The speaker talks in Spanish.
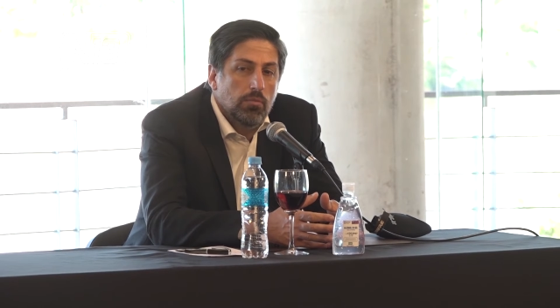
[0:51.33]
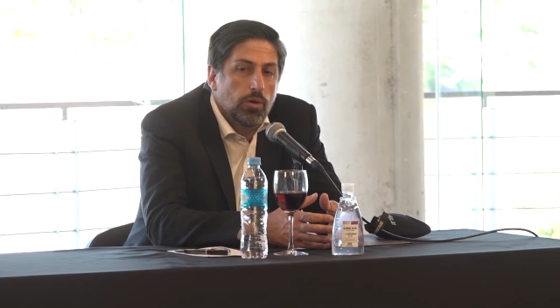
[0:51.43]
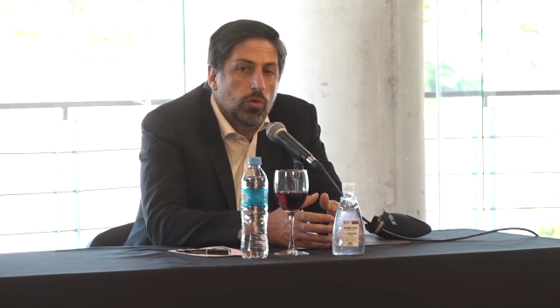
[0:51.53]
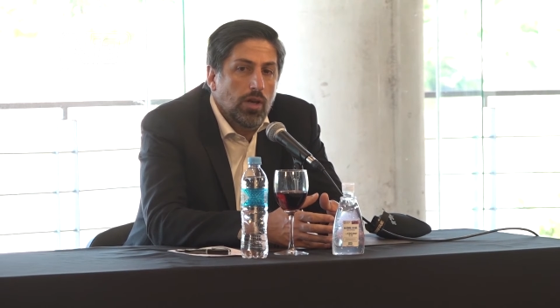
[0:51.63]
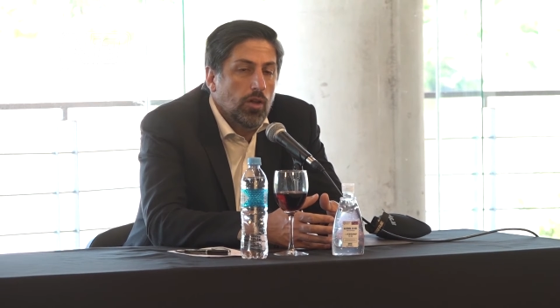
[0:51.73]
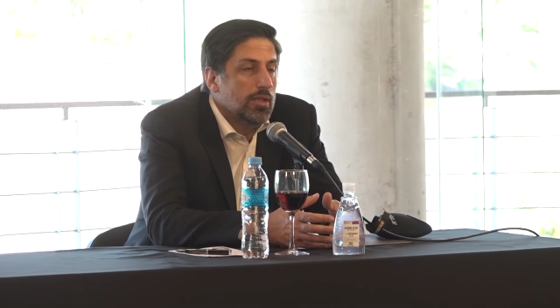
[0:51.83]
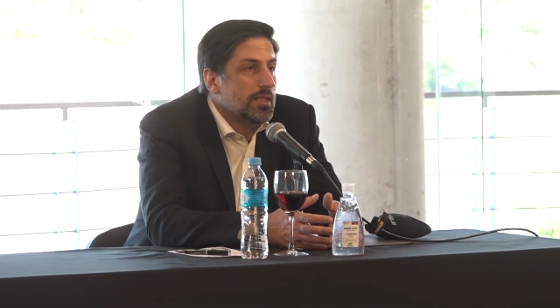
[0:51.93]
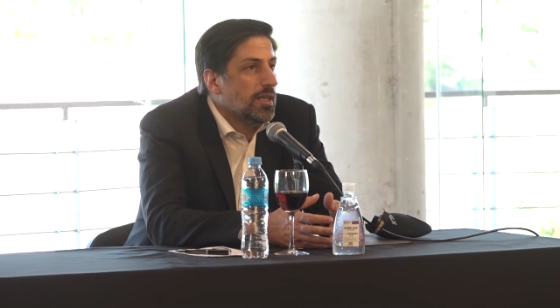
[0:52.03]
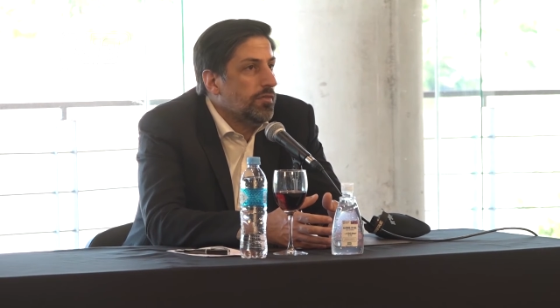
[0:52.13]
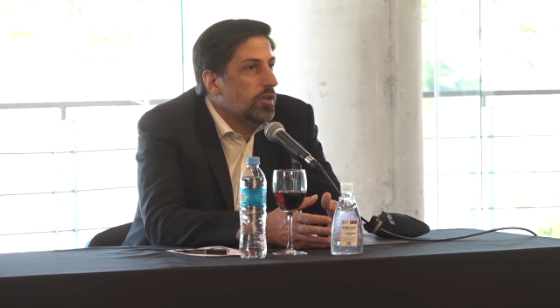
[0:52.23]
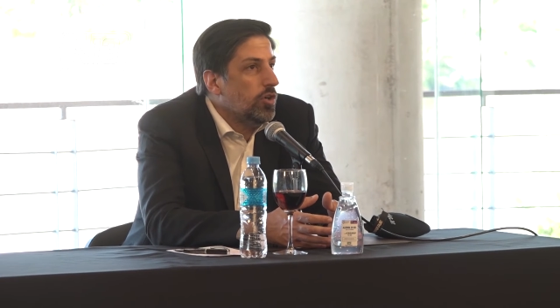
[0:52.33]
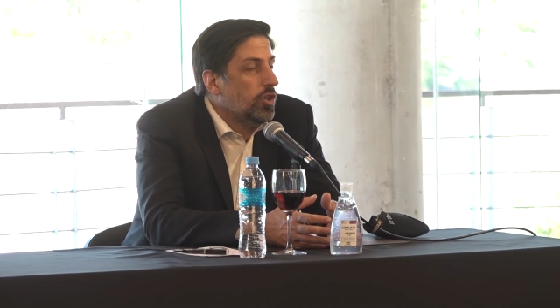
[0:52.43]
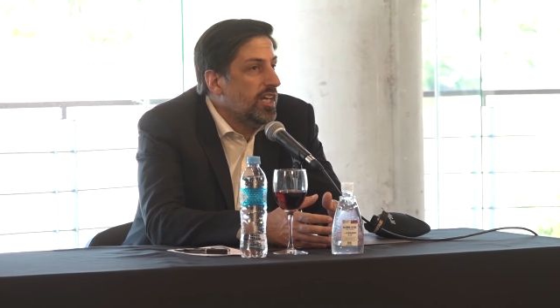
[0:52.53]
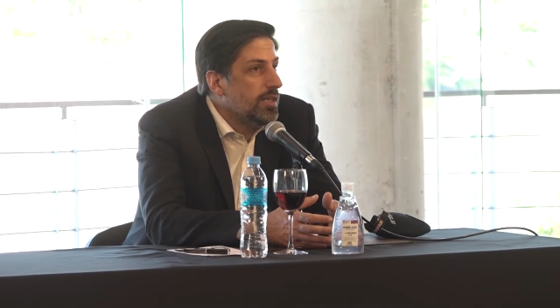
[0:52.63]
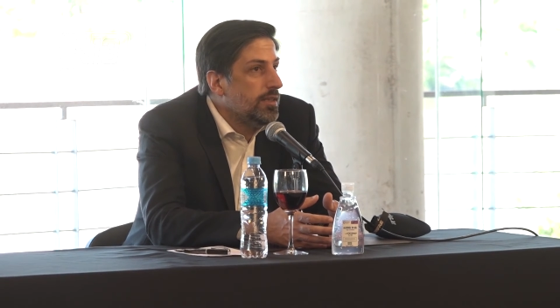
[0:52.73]
Por un lado, el desafío
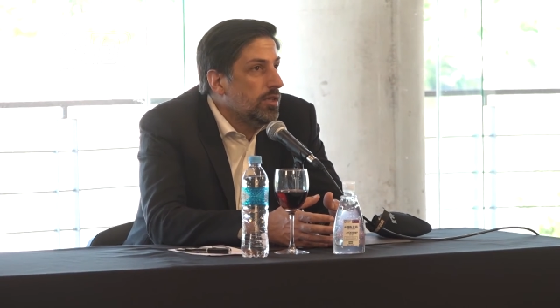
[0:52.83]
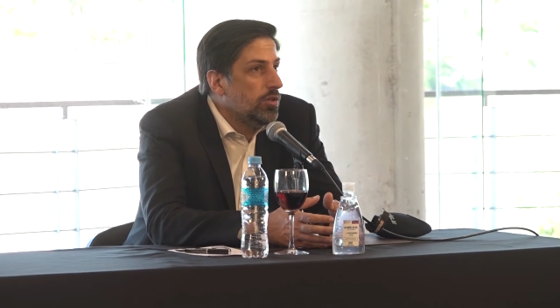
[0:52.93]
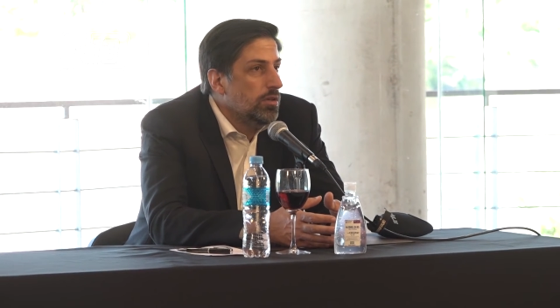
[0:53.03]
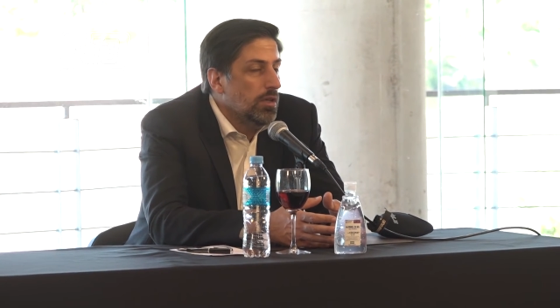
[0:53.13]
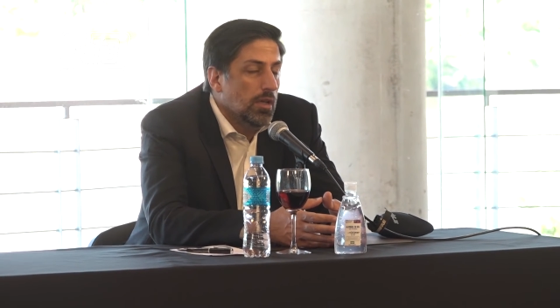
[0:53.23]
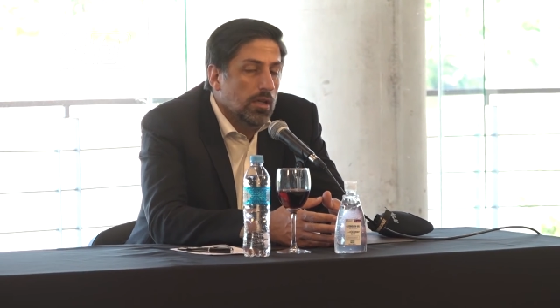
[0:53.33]
logístico,